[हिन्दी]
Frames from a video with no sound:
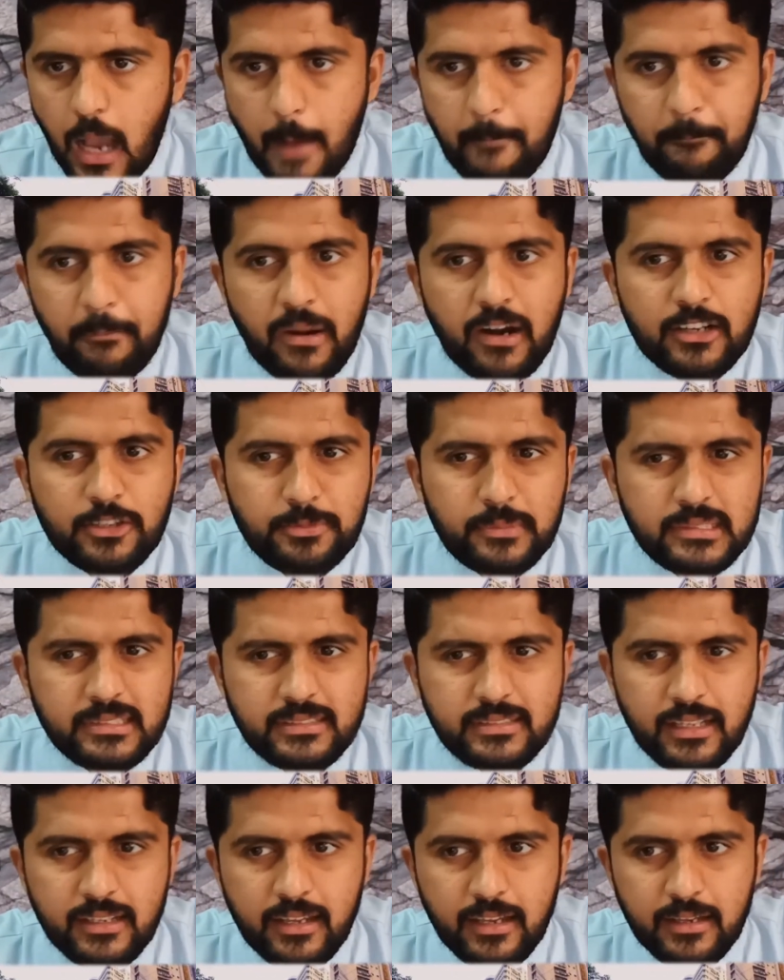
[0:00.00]

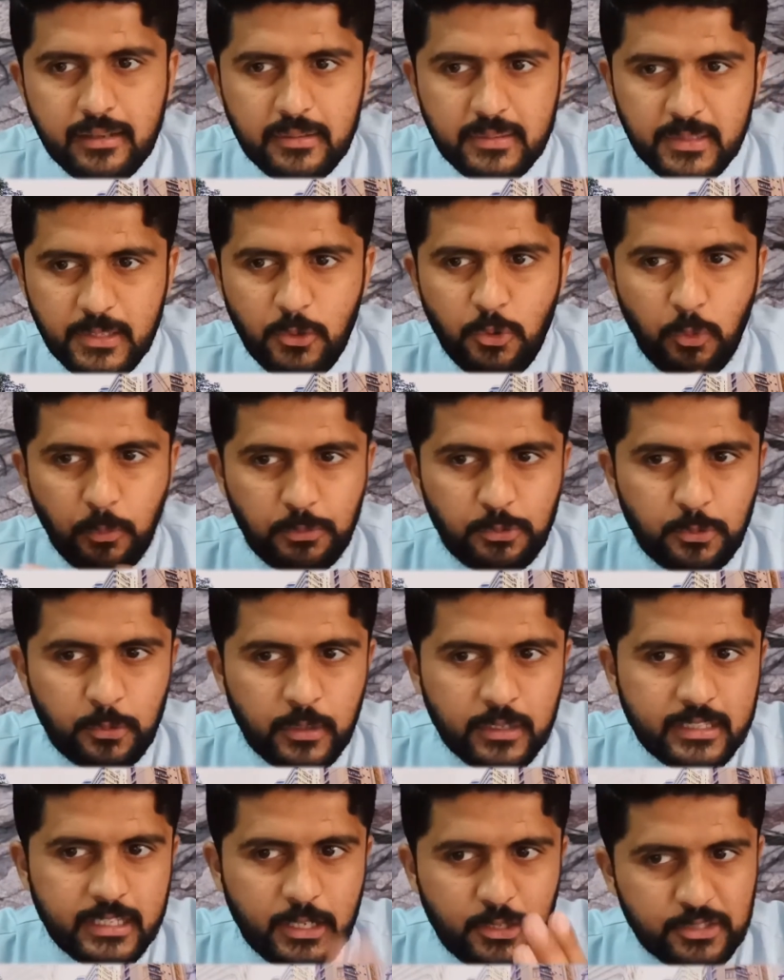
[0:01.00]
अपार्टमेंट्स देखें कितने
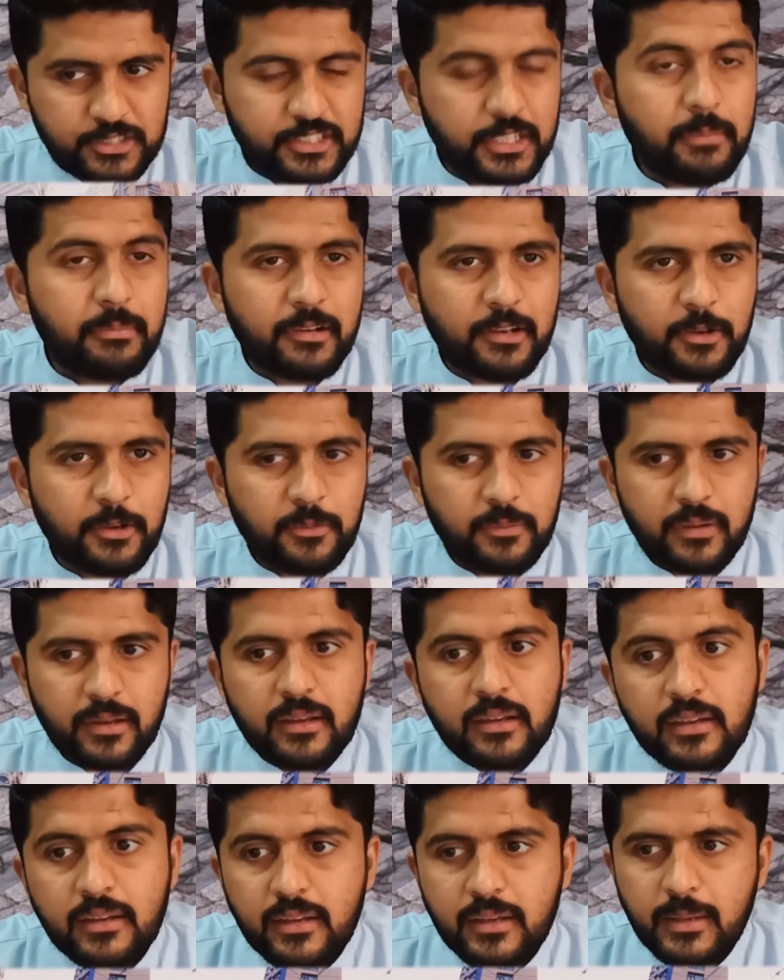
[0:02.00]
खूबसूरत हैं और अच्छे बने हुए
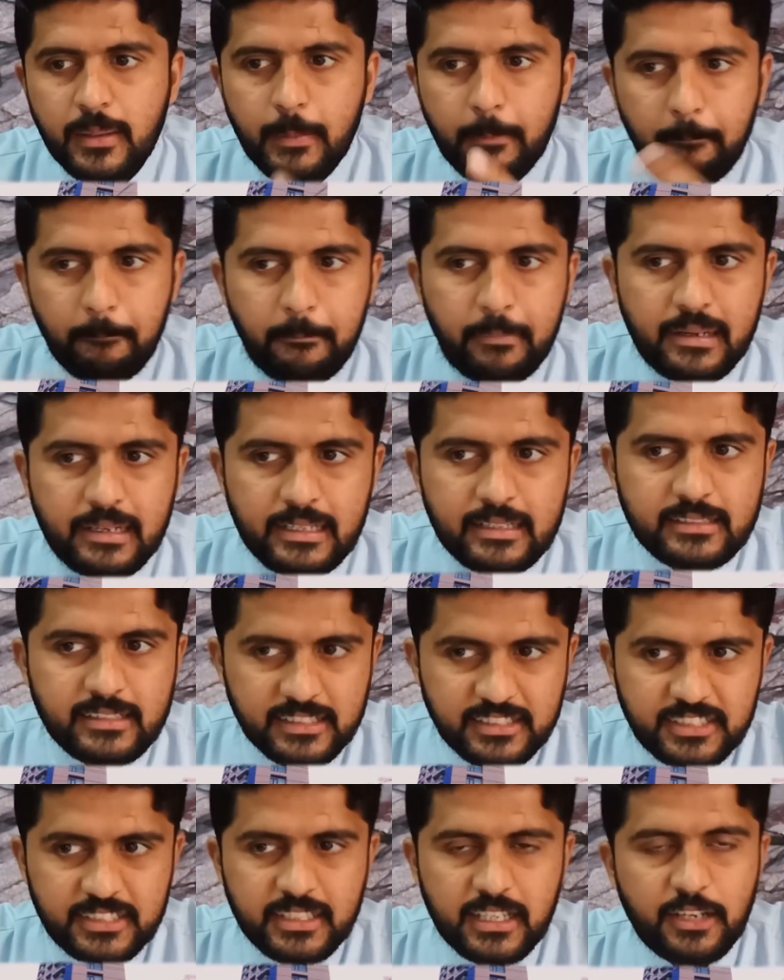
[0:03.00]
हैं बिल्डिंग
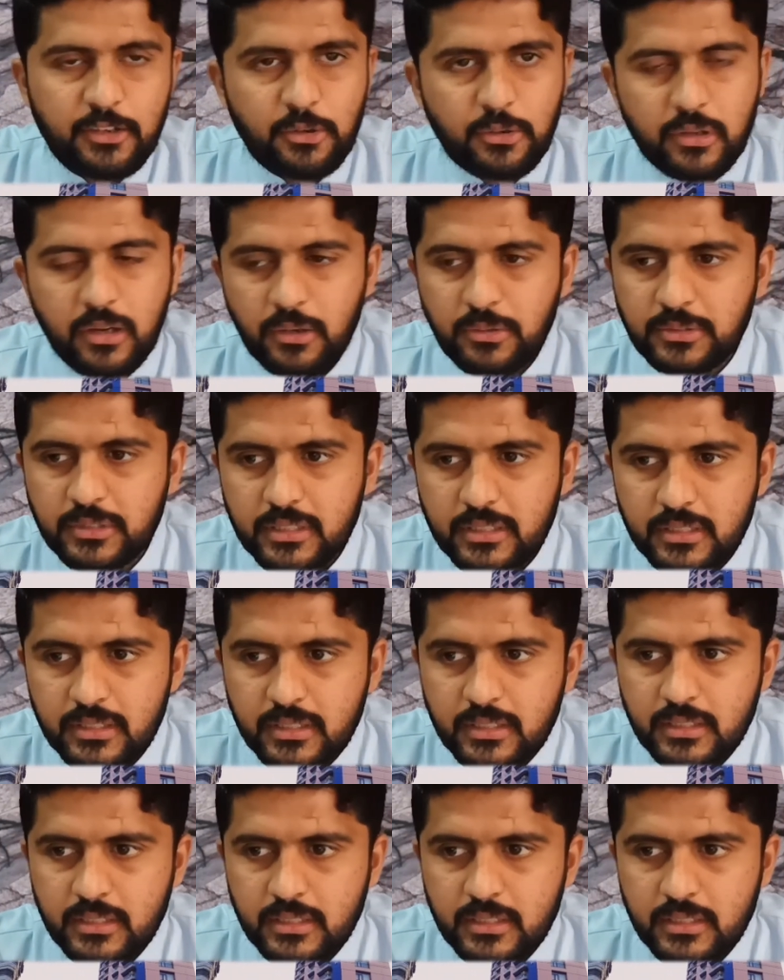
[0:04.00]
अच्छी है नो डाउट